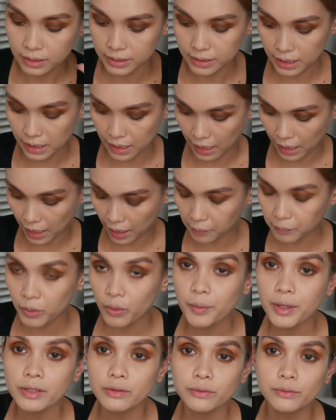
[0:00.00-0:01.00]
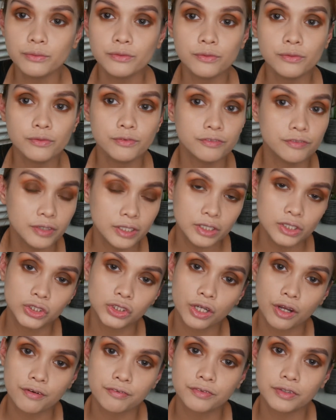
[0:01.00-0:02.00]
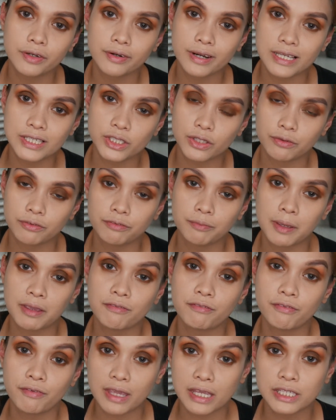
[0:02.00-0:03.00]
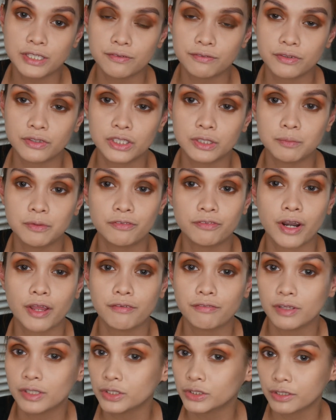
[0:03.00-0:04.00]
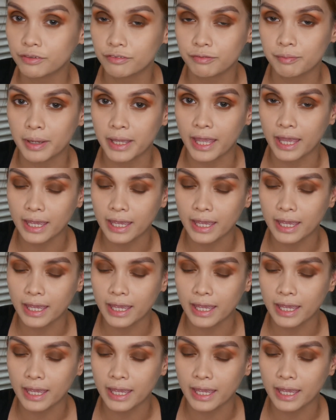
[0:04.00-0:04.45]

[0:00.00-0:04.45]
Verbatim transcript: Sige, I'm going to finish off the rest of my face first before I finish off my